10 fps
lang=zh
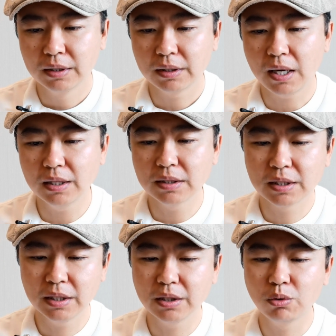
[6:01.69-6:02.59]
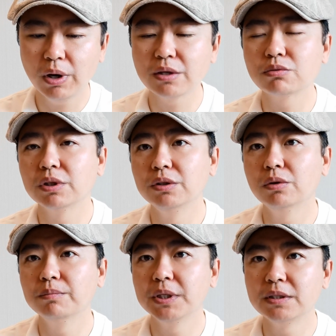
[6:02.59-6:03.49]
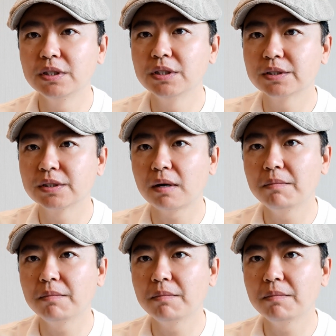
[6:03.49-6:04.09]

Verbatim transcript: 它呢可以快速的移动并进行三